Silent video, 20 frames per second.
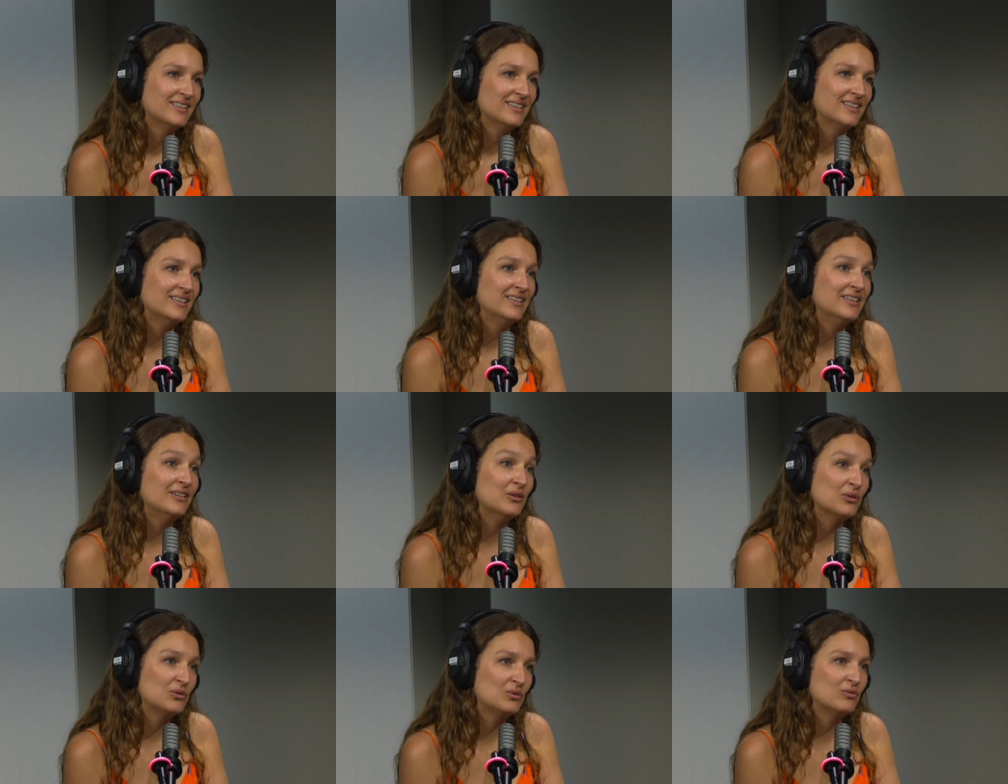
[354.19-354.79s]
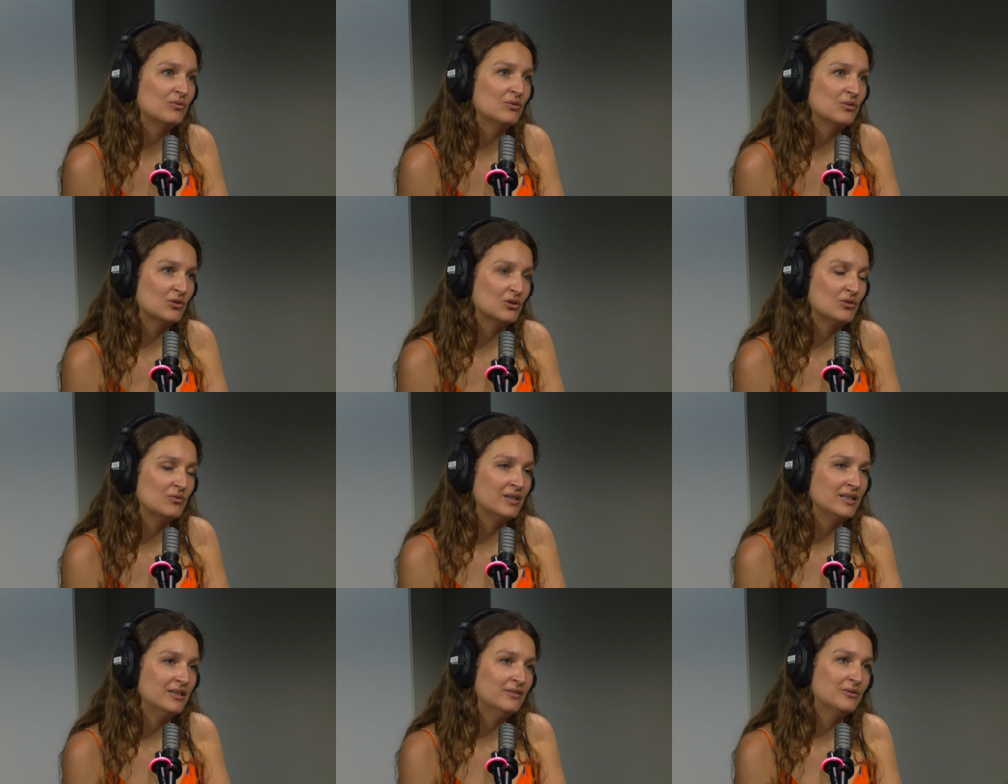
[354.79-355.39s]
Et d'ailleurs, souvent, quand je
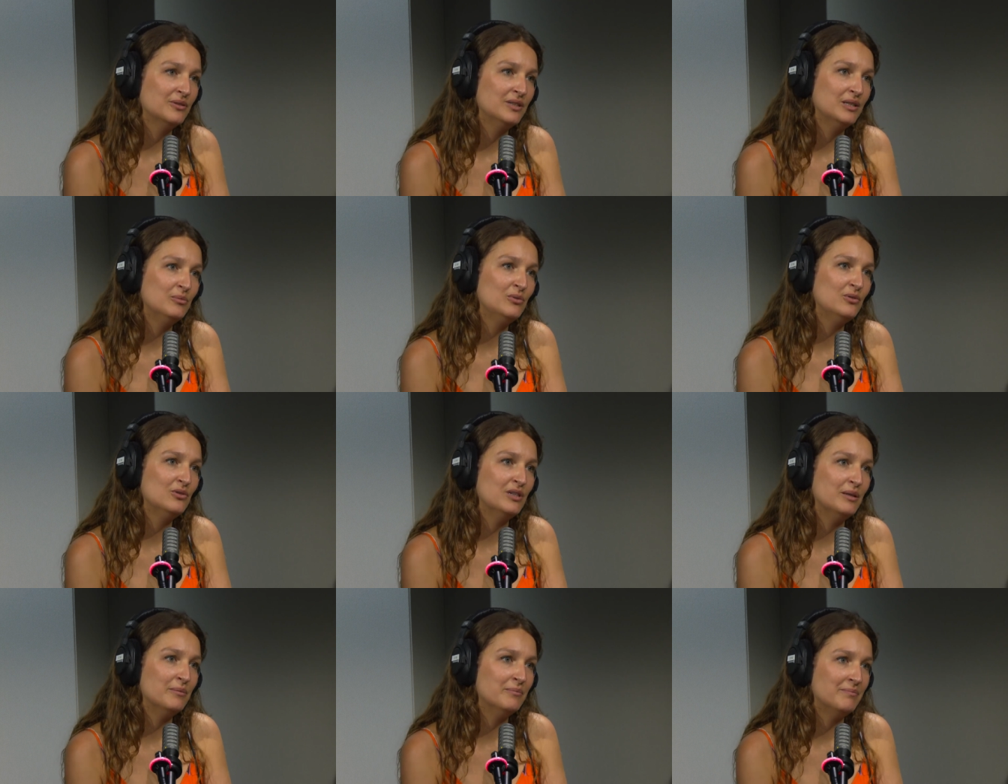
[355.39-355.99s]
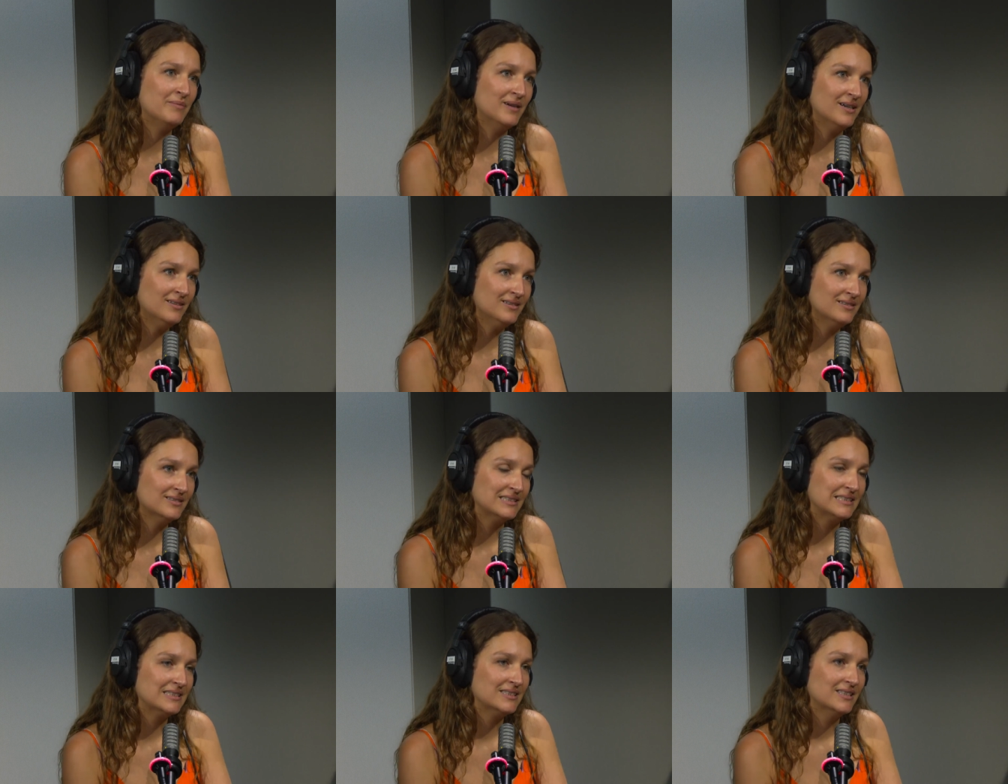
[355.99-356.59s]
fais un livre au début, je l'aime pas.
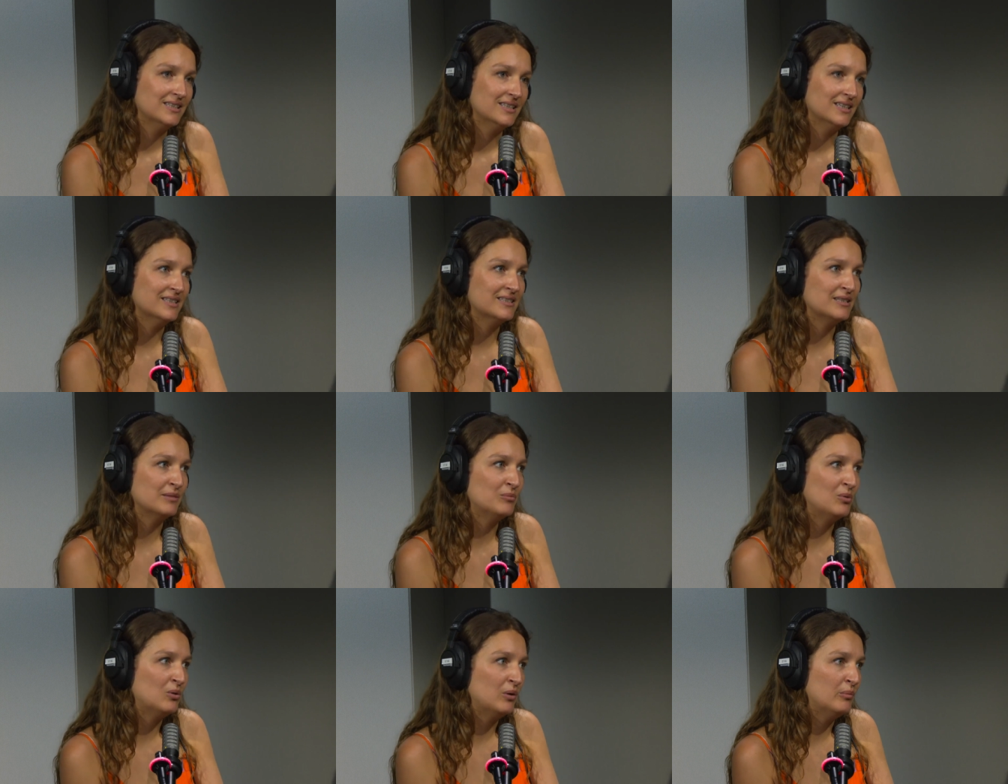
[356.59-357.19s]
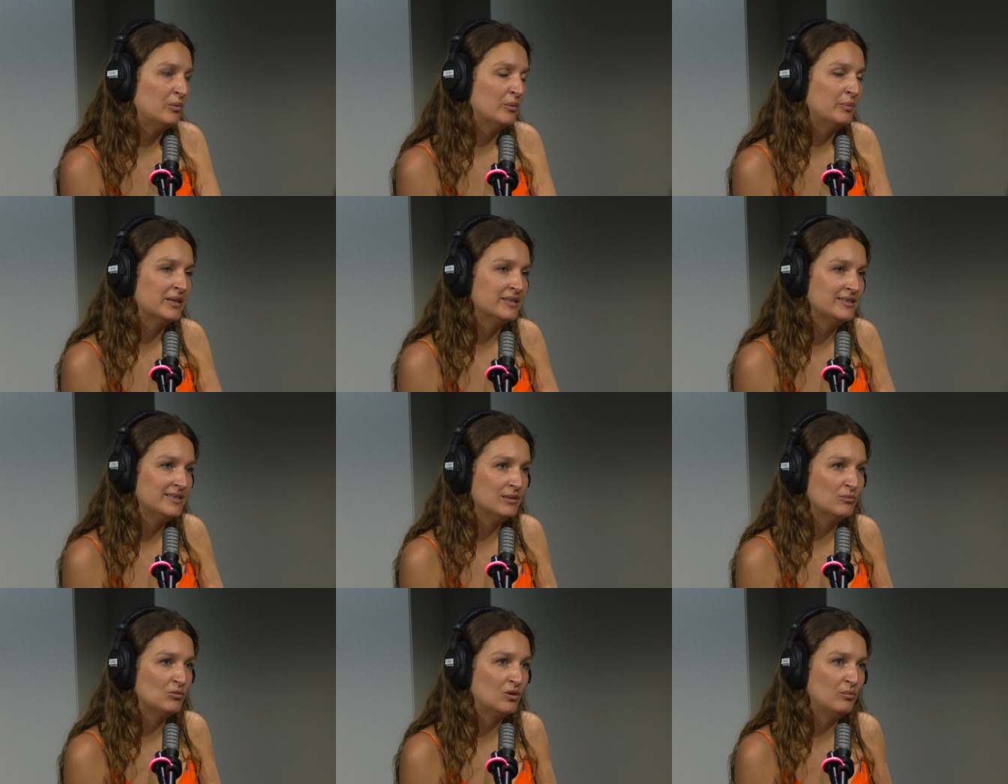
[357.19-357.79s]
Et ça me prend à peu près
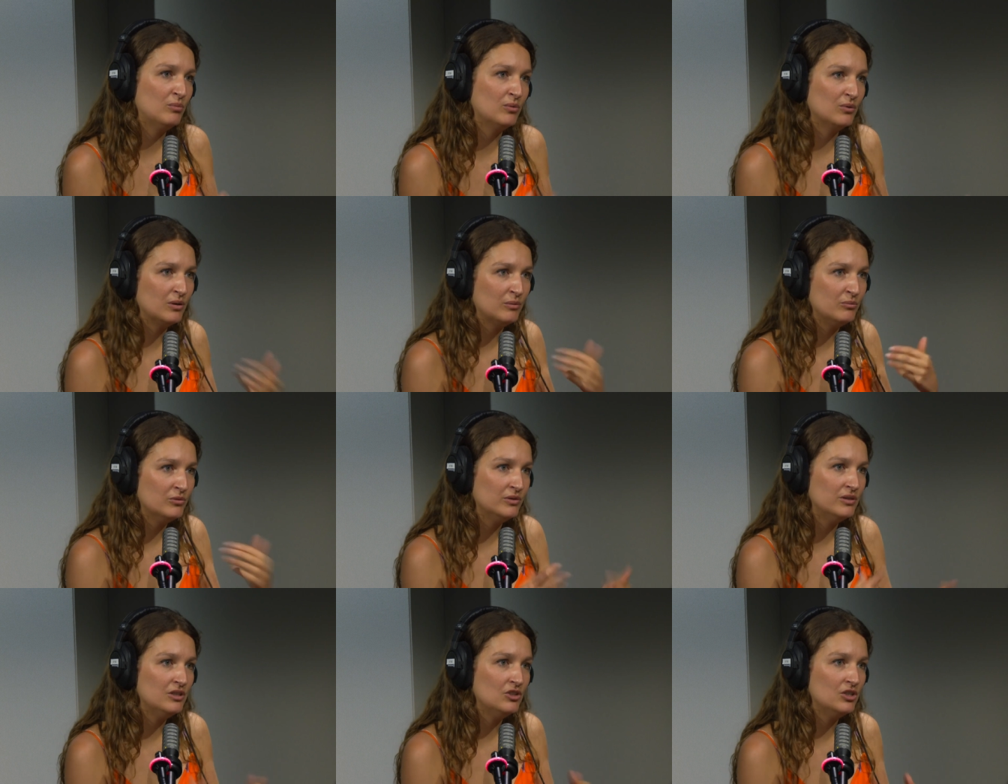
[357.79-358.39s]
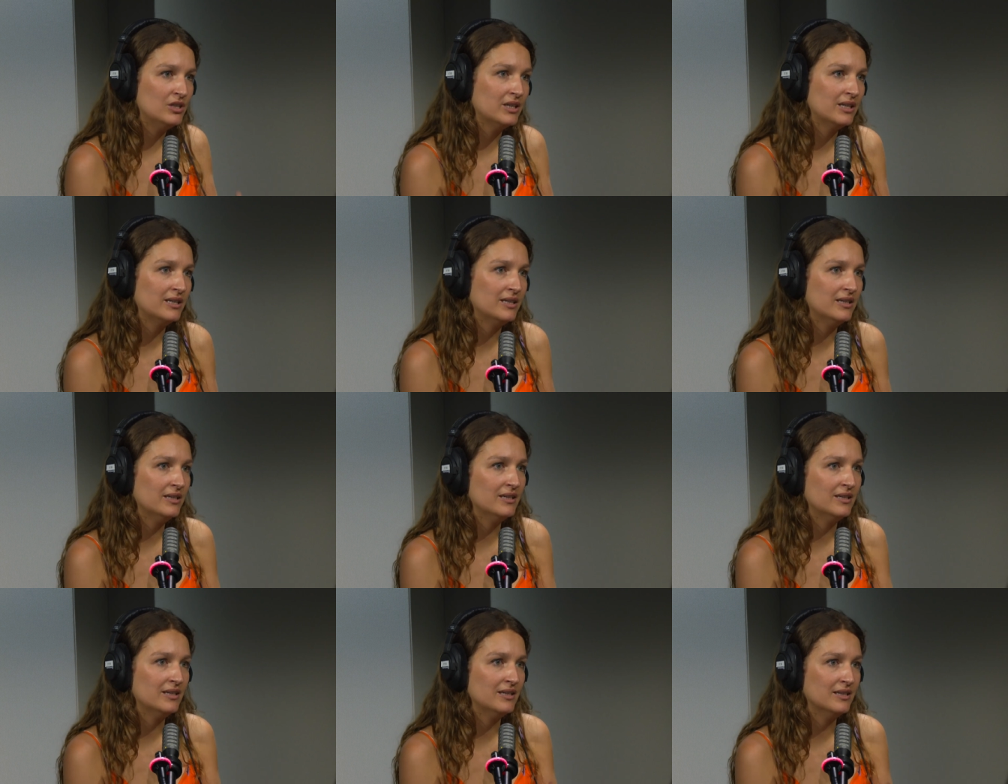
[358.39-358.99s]
six mois pour comme le
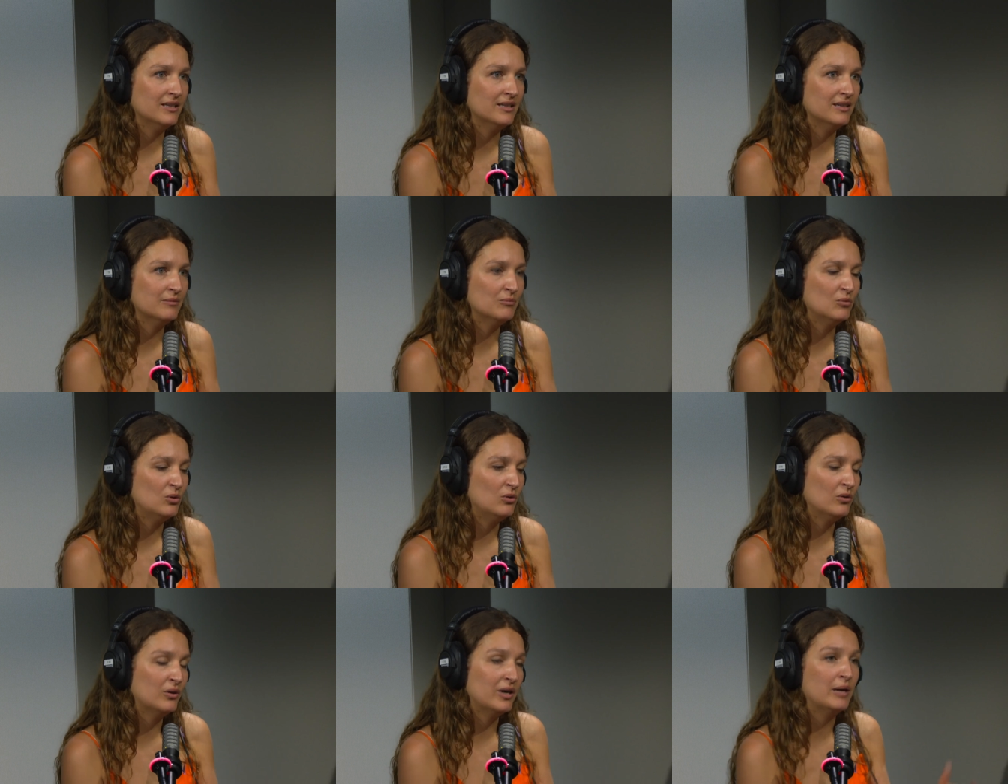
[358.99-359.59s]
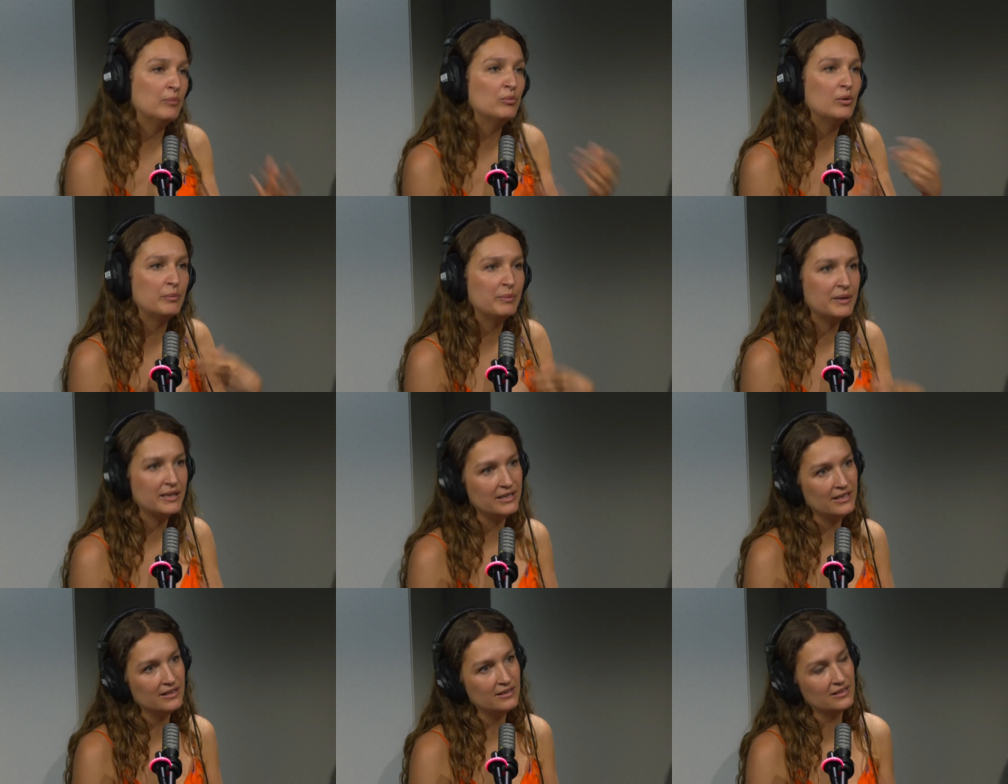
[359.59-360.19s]
digérer et me le
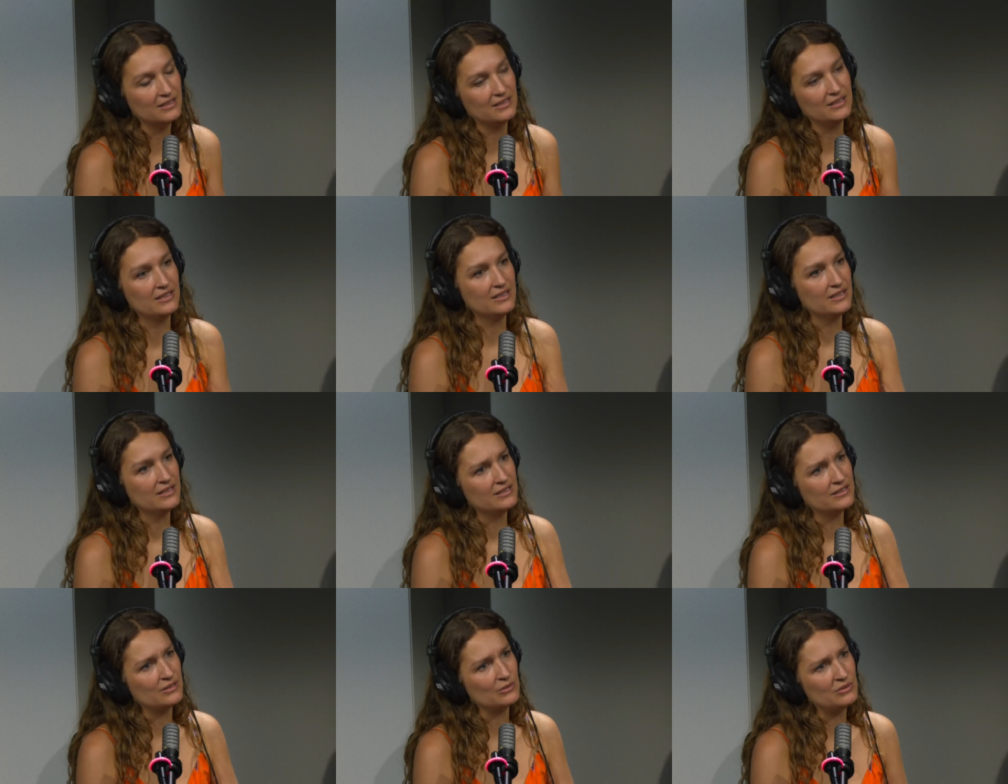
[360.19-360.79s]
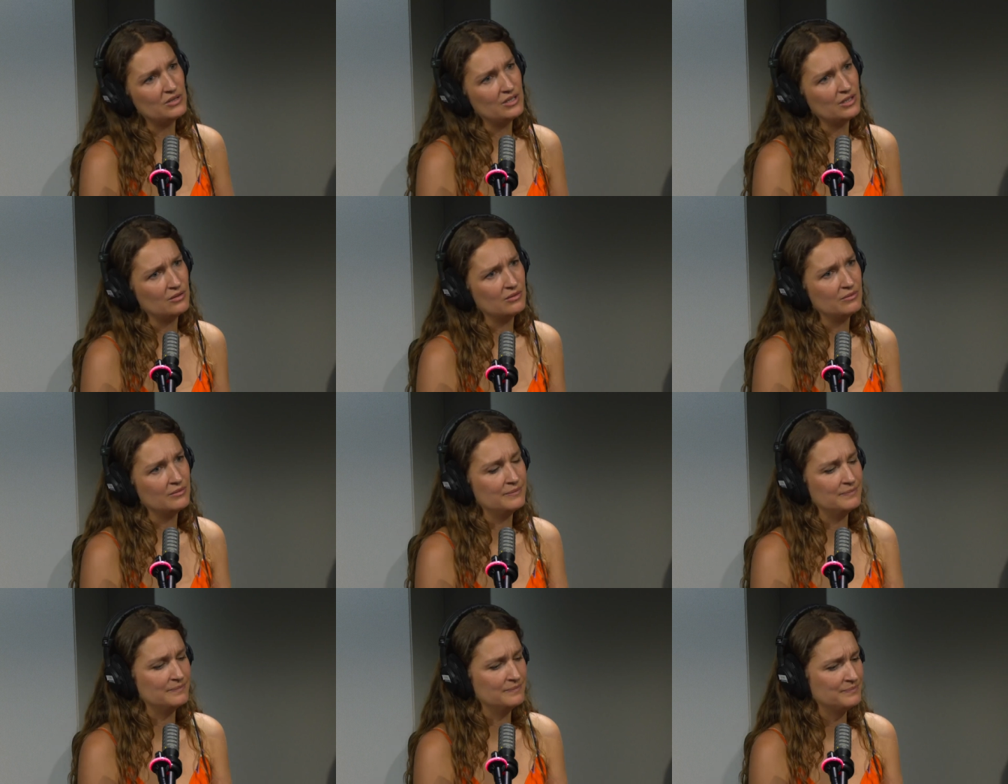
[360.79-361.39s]
réapproprier. C'est aussi un,